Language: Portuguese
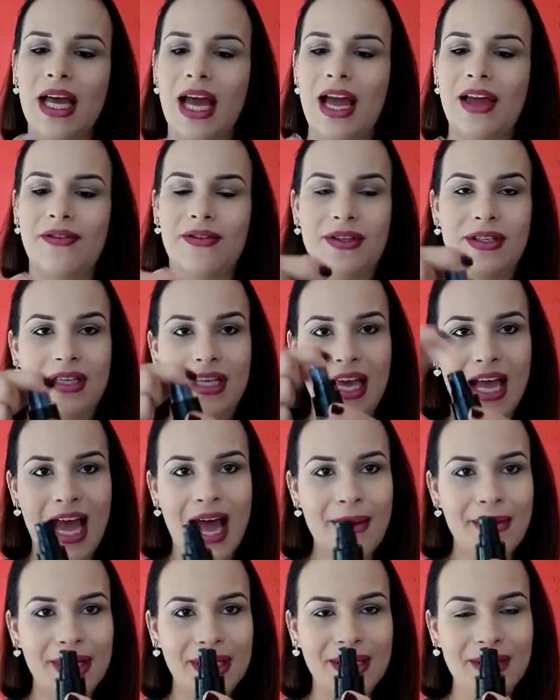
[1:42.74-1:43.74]
Aí você
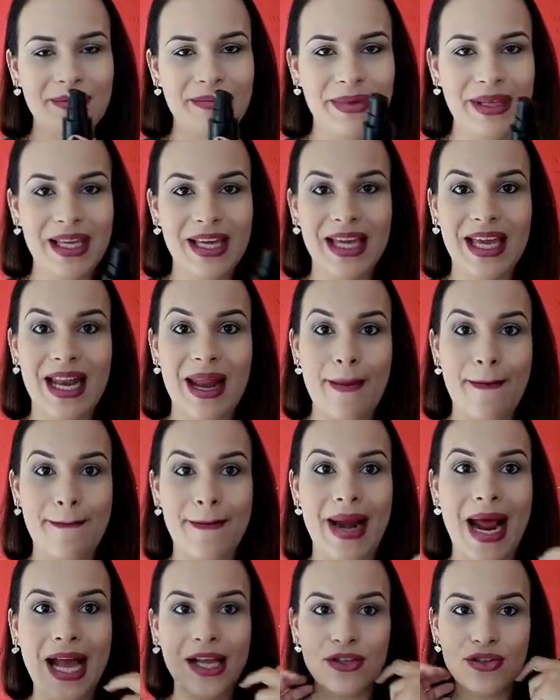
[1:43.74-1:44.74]
abre a tampinha, que ele é
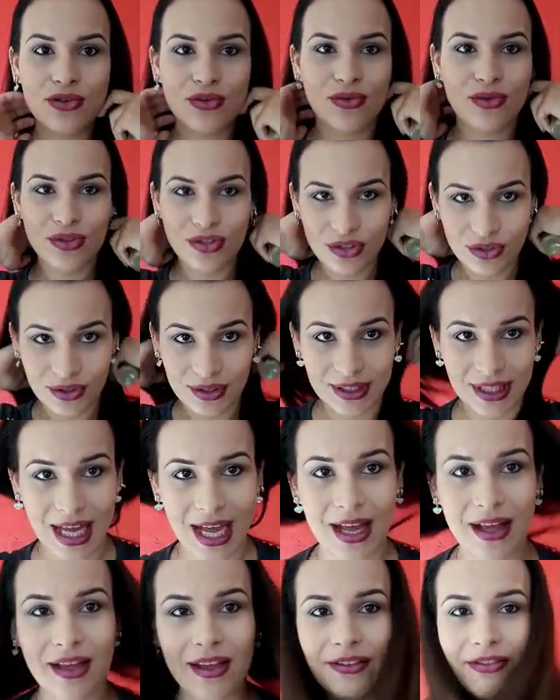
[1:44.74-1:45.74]
prático de
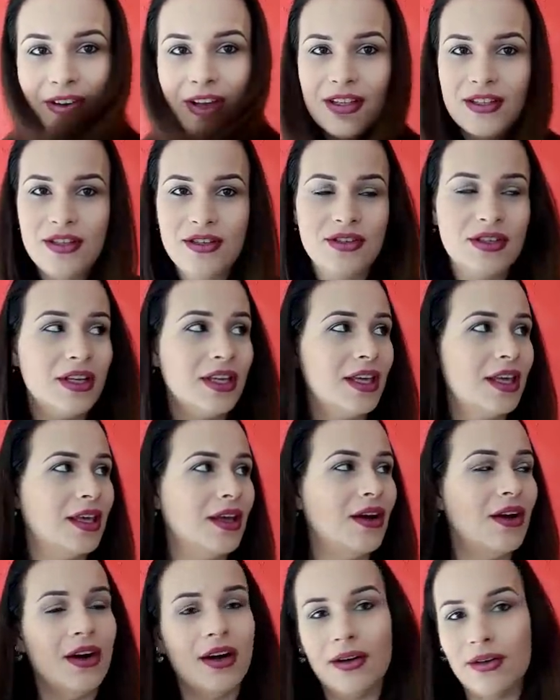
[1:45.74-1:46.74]
usar, e faz isso
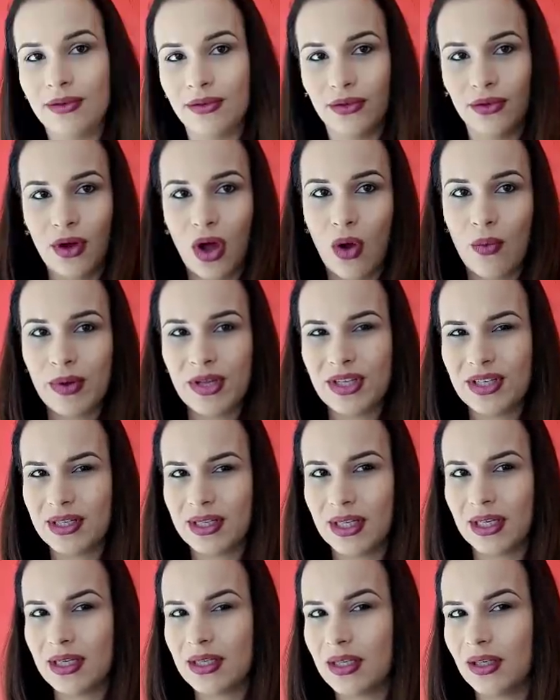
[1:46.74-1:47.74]
aqui, ó. A uma
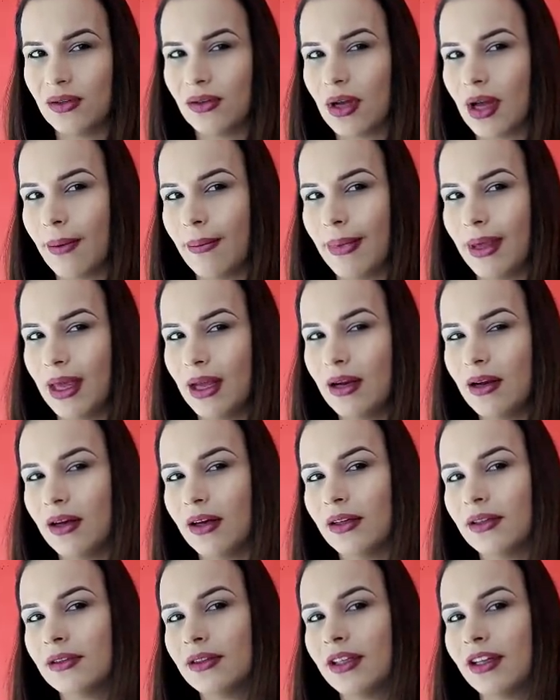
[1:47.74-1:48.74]
distância do cabelo,
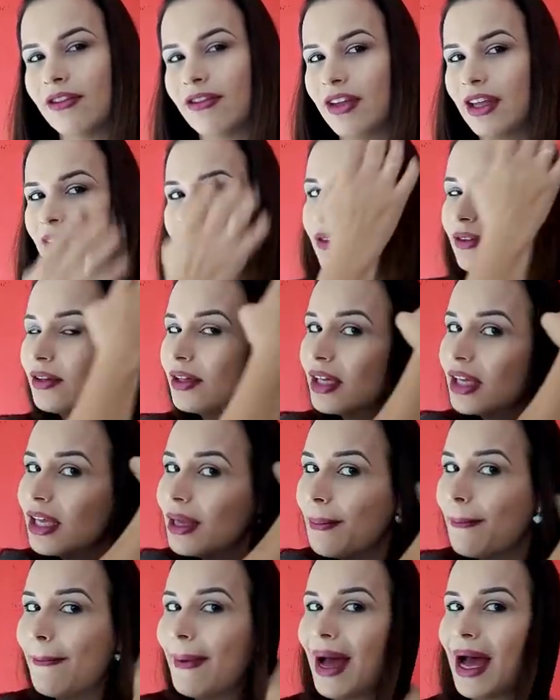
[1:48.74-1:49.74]
ó. Tá vendo?
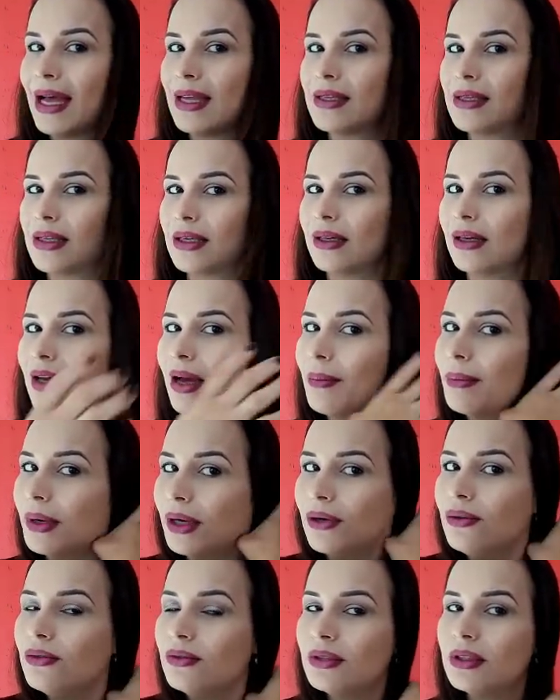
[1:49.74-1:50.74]
E passa a
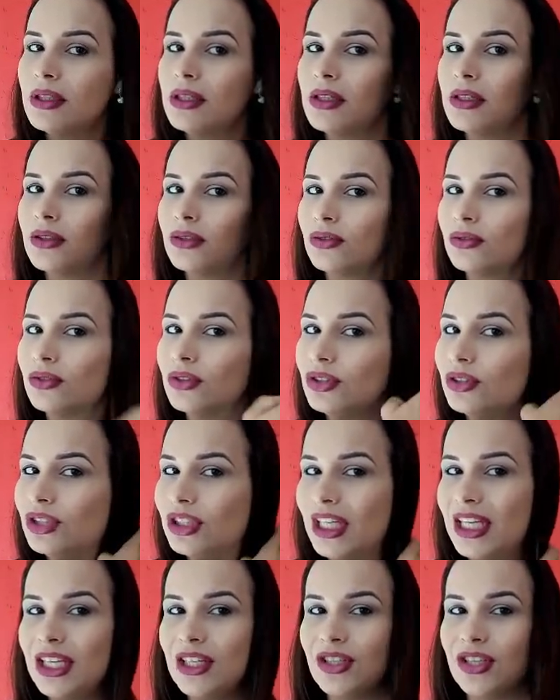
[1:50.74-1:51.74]
mão.
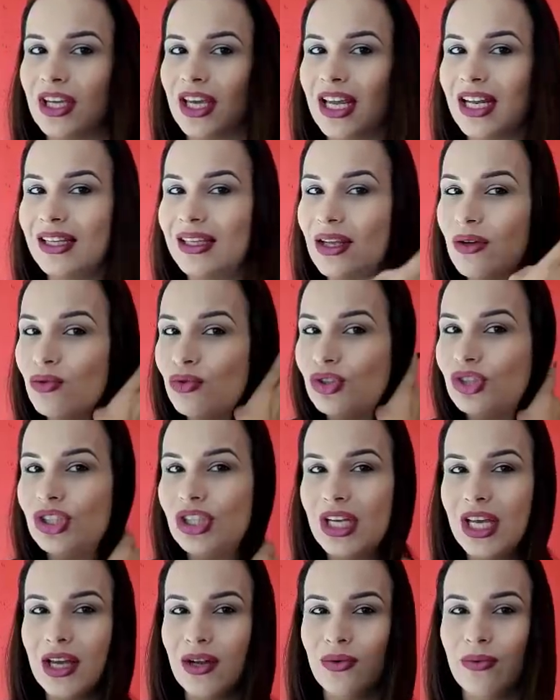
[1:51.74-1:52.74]
Gente, ele tem um
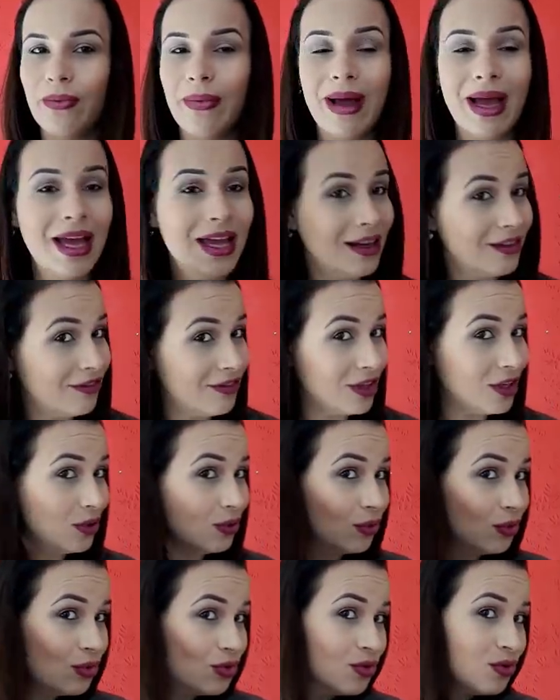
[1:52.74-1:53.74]
cheiro
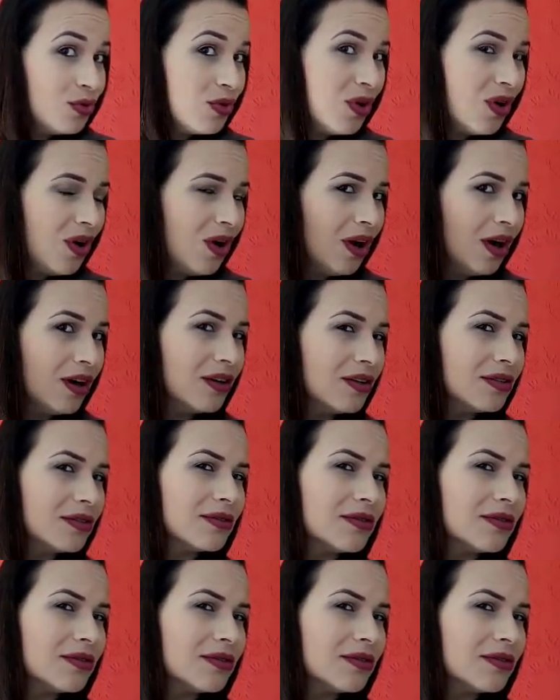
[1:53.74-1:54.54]
maravilhoso, ó.